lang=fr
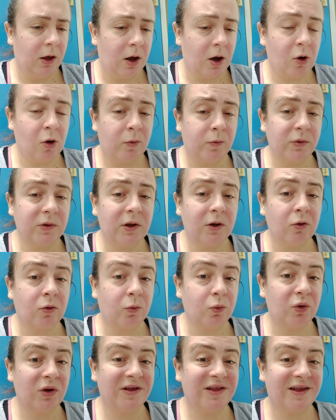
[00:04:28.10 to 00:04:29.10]
un commentaire
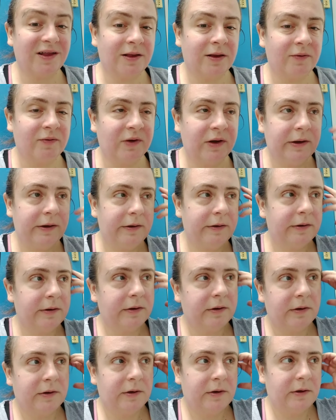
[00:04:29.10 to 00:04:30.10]
qu'on croit que c'était vrai.
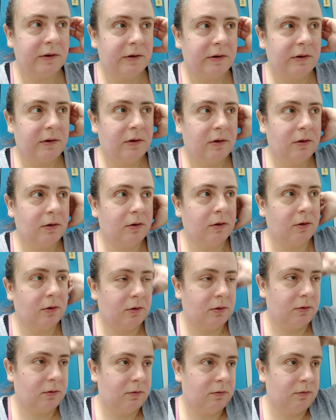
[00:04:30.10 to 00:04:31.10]

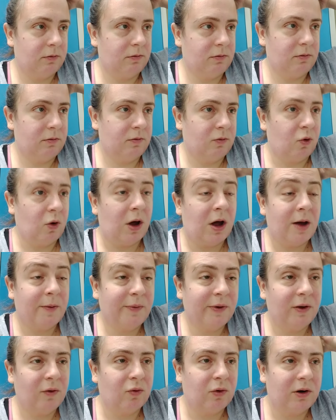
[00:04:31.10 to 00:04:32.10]
Euh,
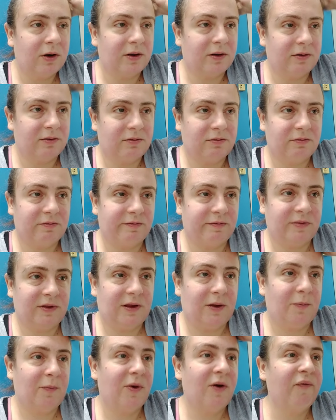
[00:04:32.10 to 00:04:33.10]
après, voilà,
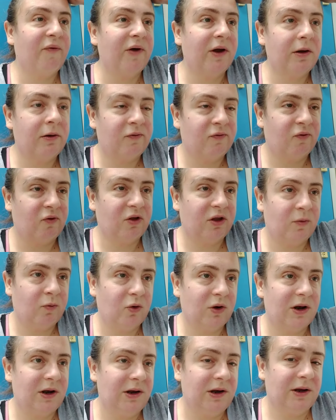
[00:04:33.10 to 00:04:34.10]
c'est pas
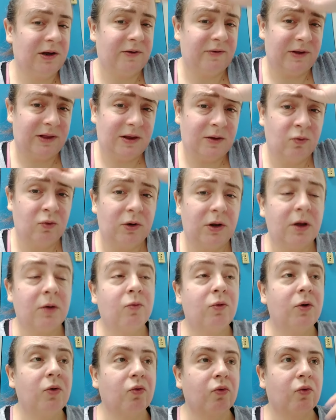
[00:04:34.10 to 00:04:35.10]
forcément quelqu'un qui va être abonné à
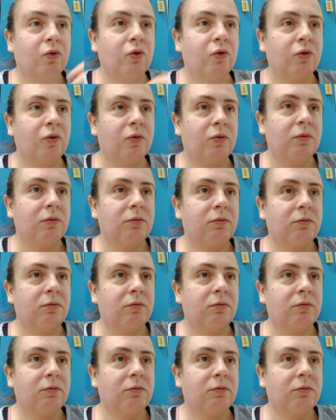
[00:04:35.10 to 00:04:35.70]
moi, donc euh,